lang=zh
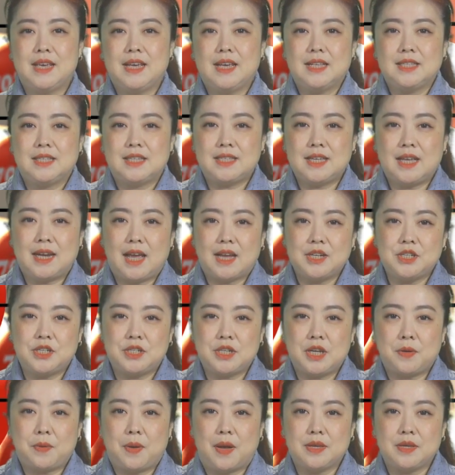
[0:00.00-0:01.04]
接下来是
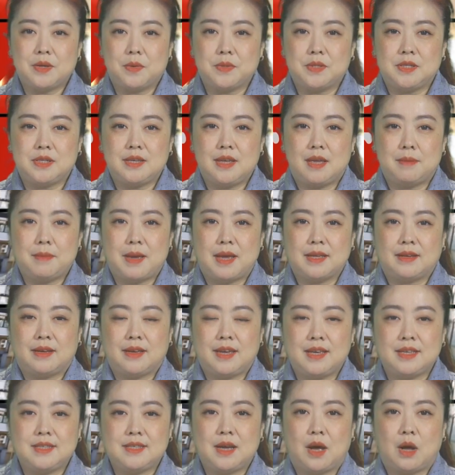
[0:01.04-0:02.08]
这款有机燕麦的
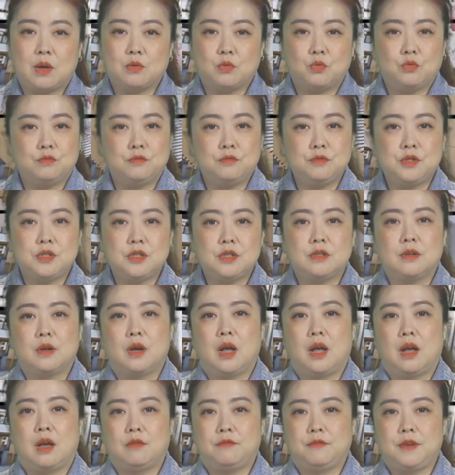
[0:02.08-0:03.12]
黑巧，无麸质，
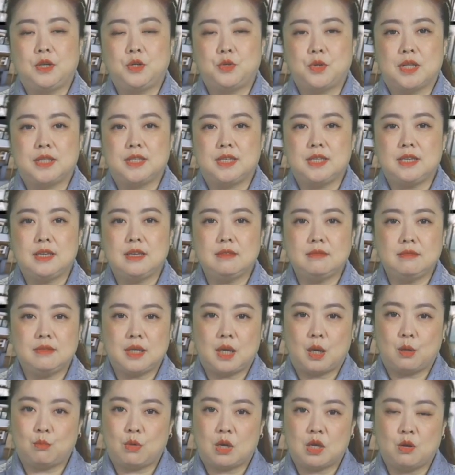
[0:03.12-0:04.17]
呃，非转基因，
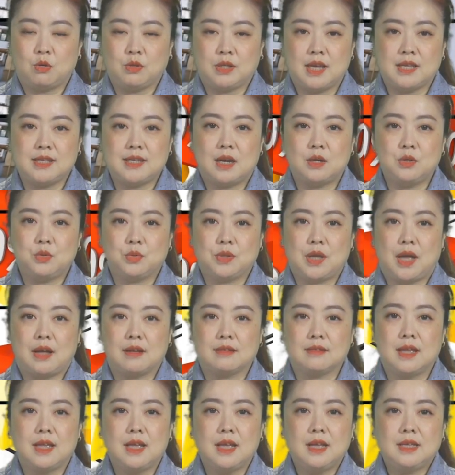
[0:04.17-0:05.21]
也没有添加乳
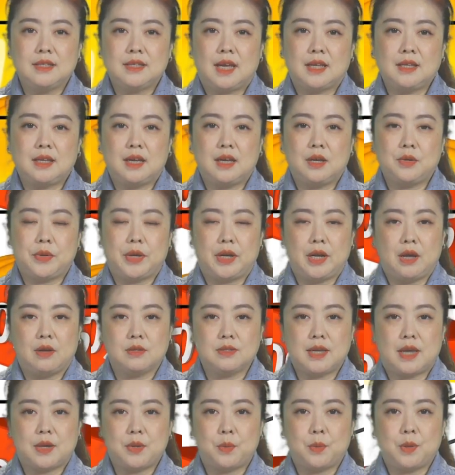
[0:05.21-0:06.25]
糖。它的原料
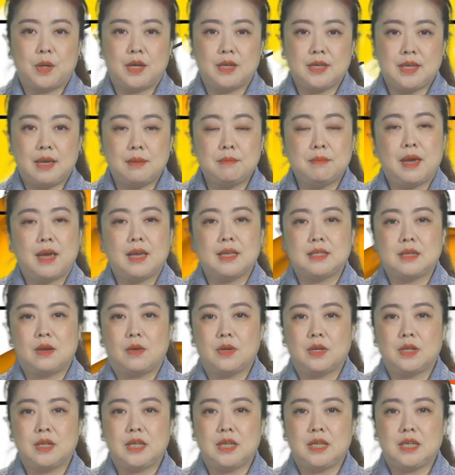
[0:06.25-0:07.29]
采用了燕麦、巧
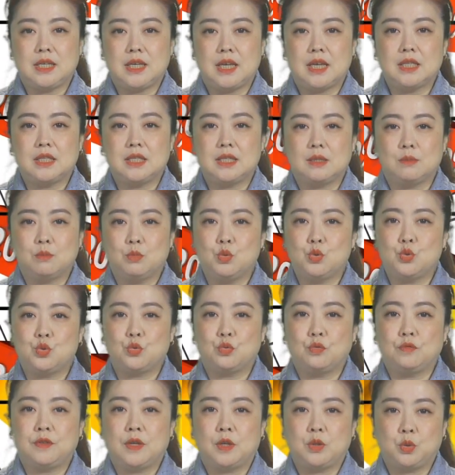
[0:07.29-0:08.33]
克力、椰子、木
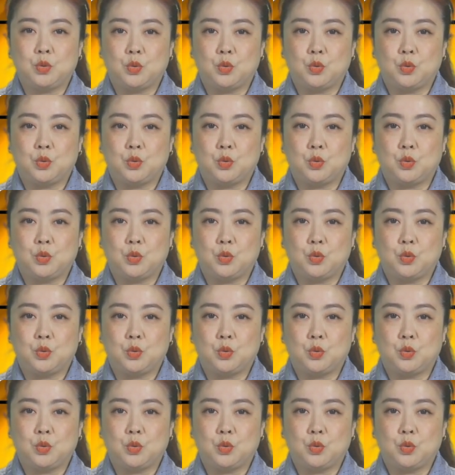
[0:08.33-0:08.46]
薯粉、土